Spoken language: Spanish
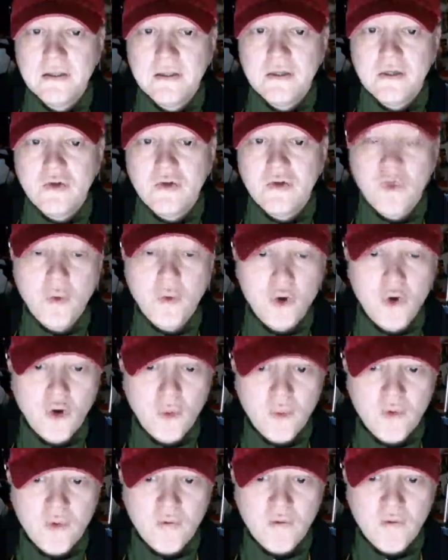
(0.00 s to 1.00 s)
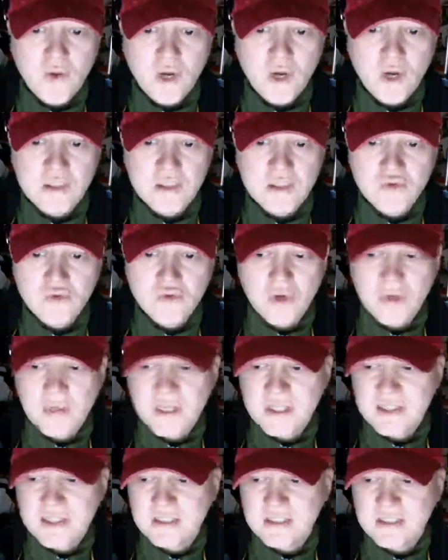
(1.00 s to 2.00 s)
¿Cómo, ¿Cómo enfocas? Si tú
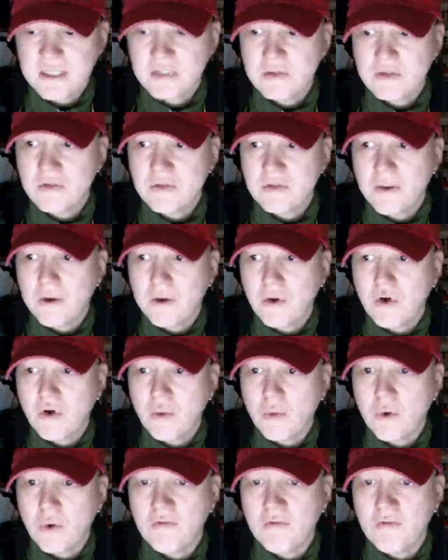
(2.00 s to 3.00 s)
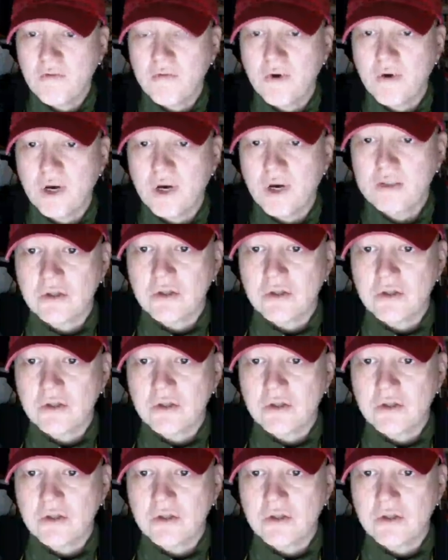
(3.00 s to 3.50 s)
realmente estás en un trabajo, ¿cómo lo enfocas?